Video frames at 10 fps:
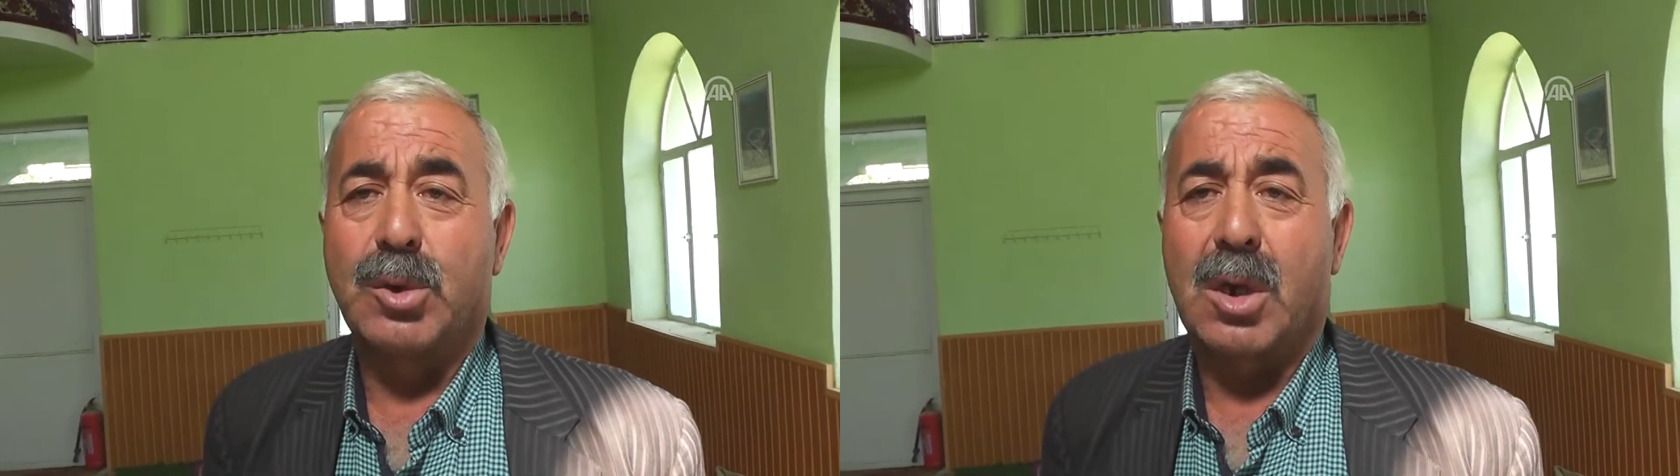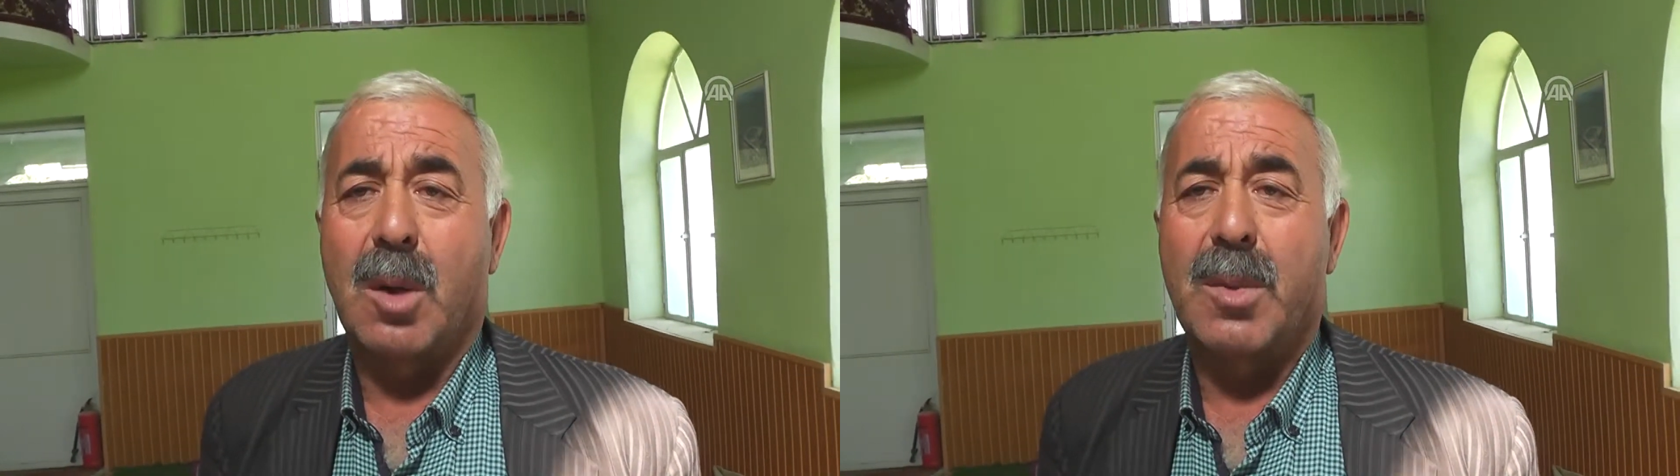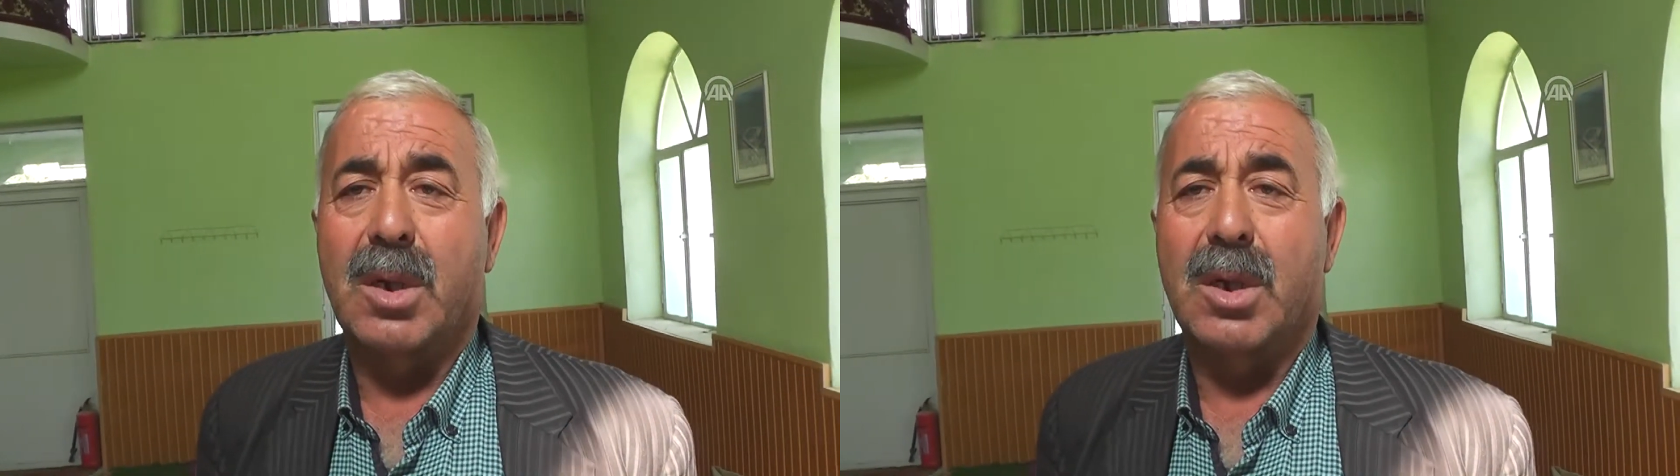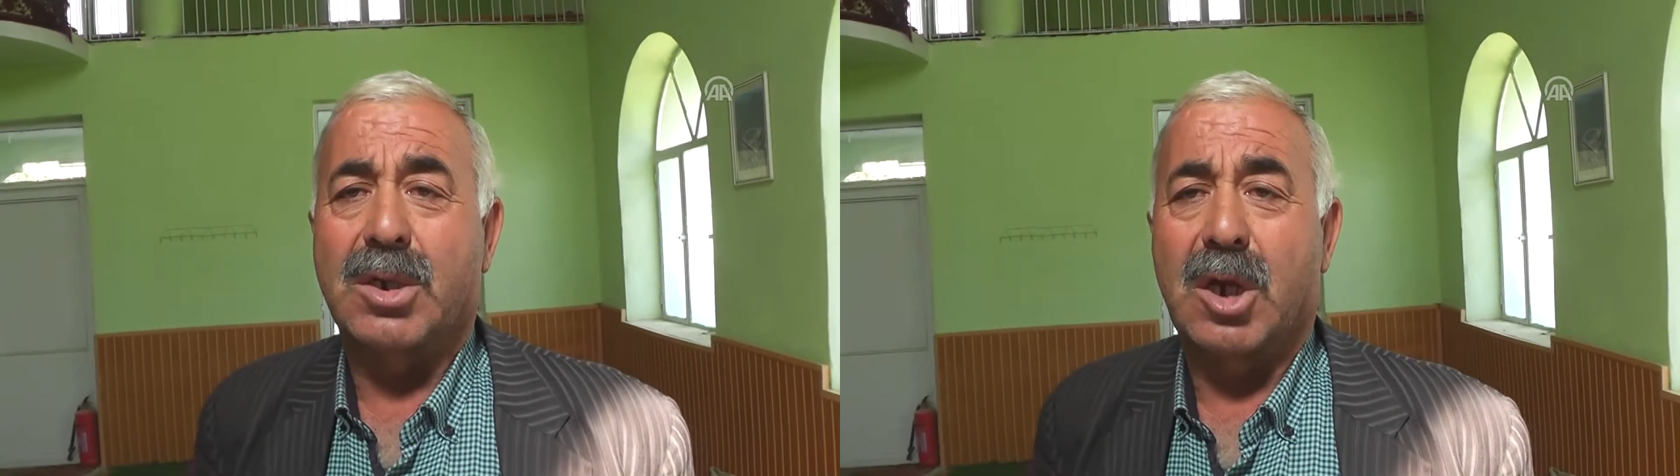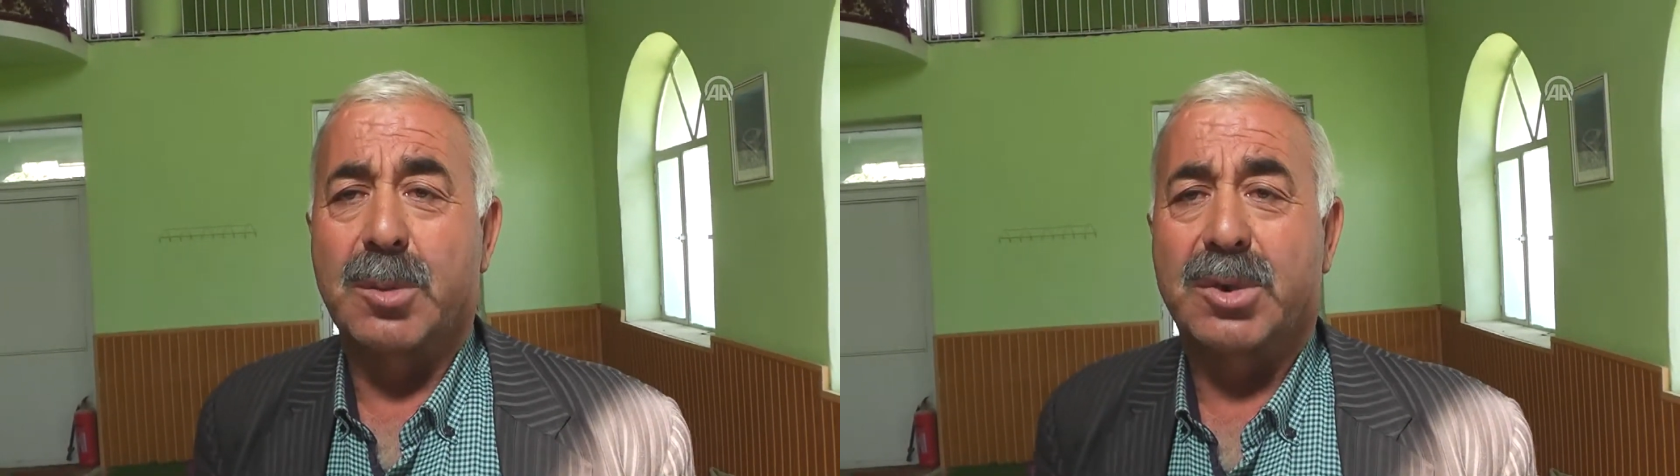Önce
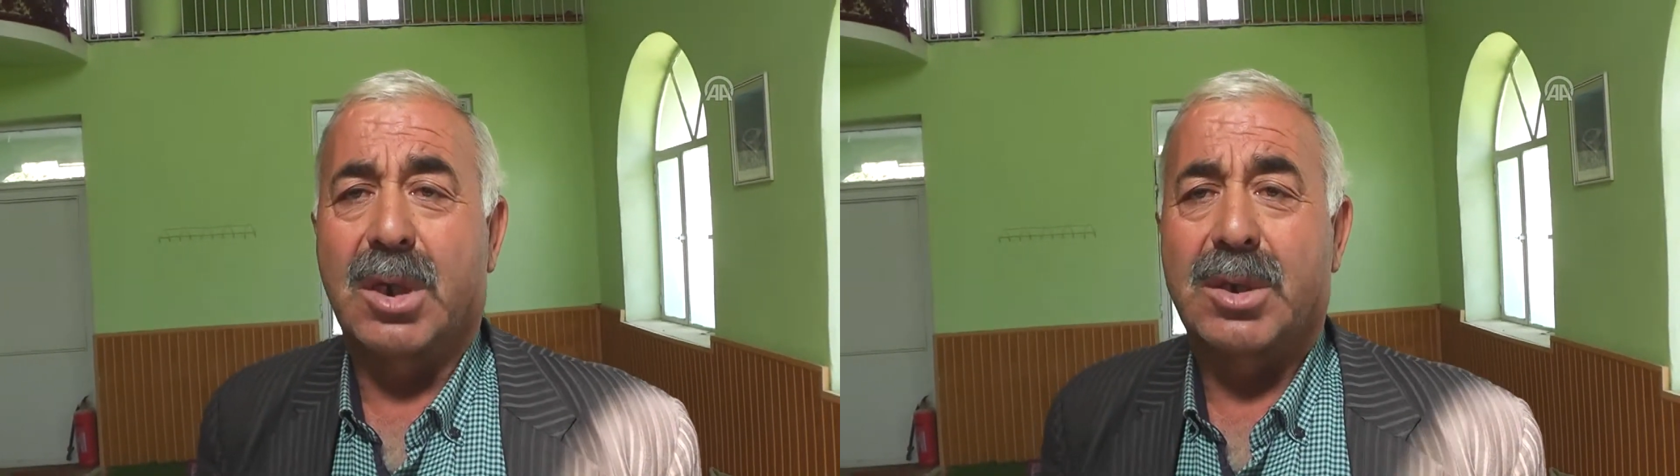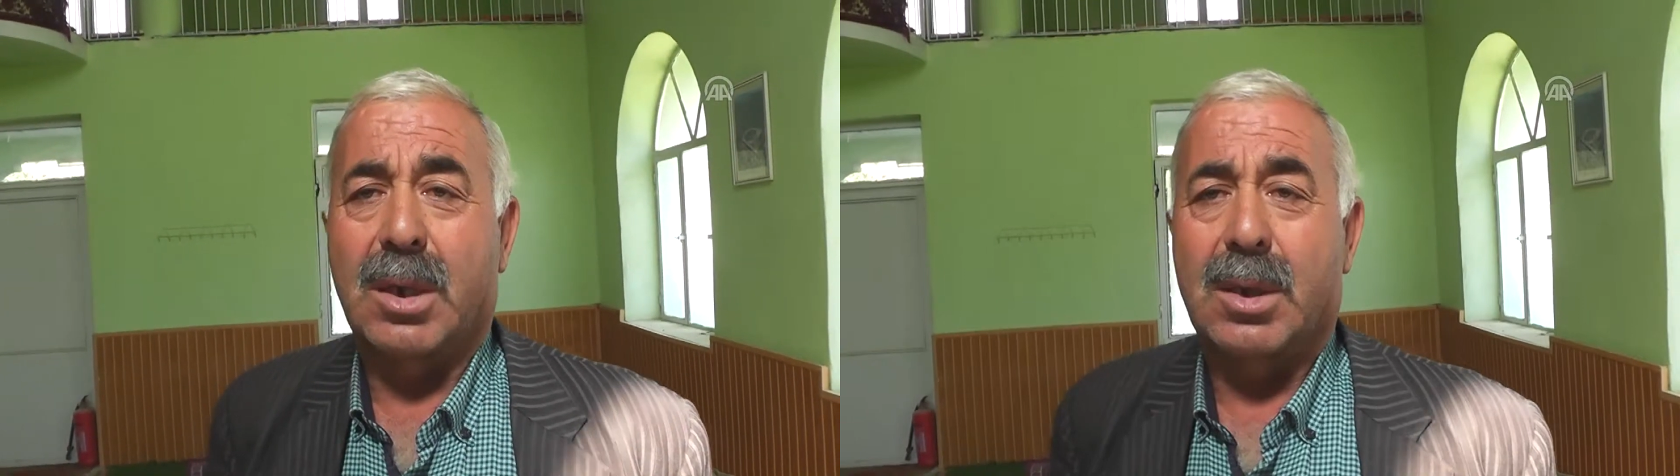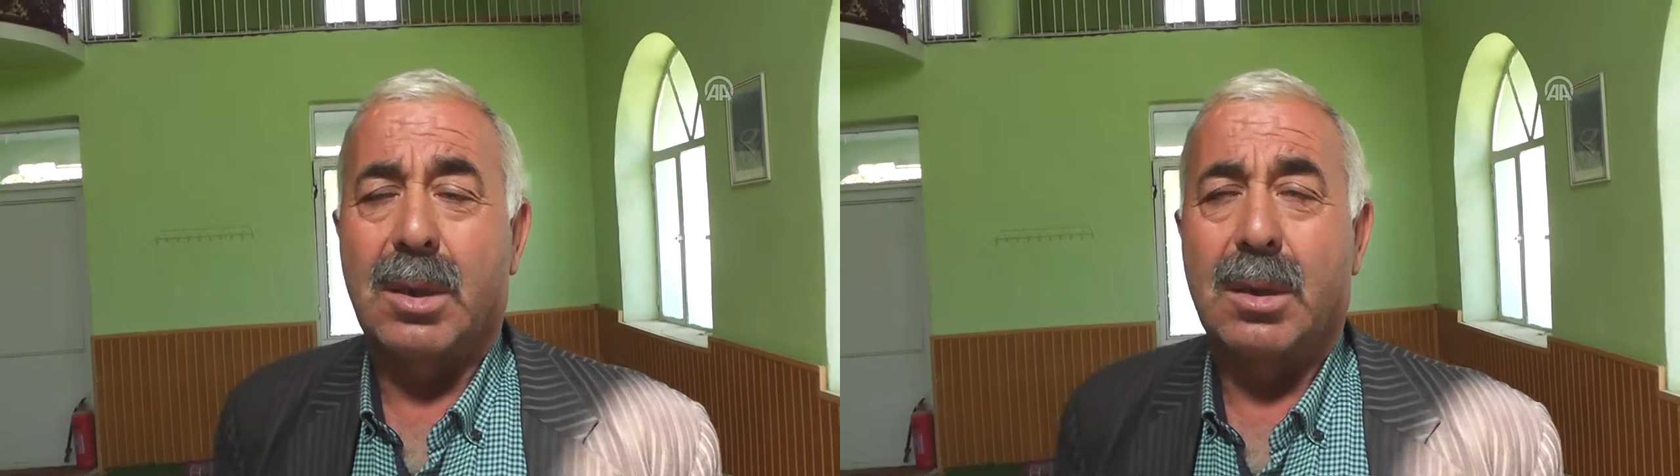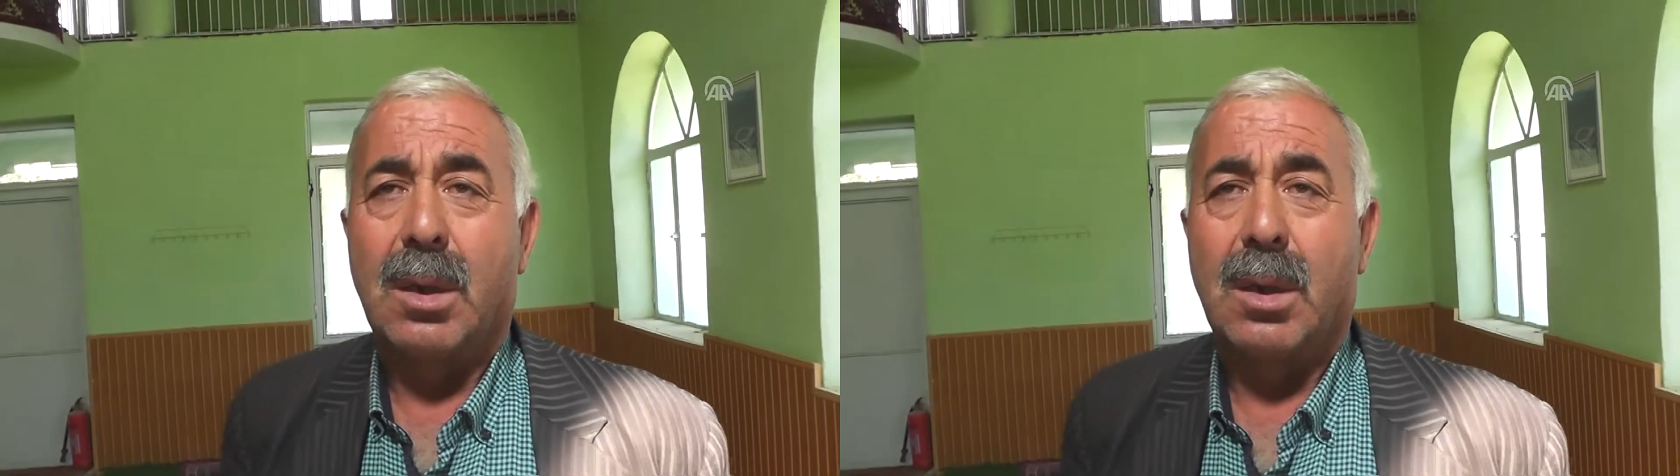kameraları çalmışlar zaten.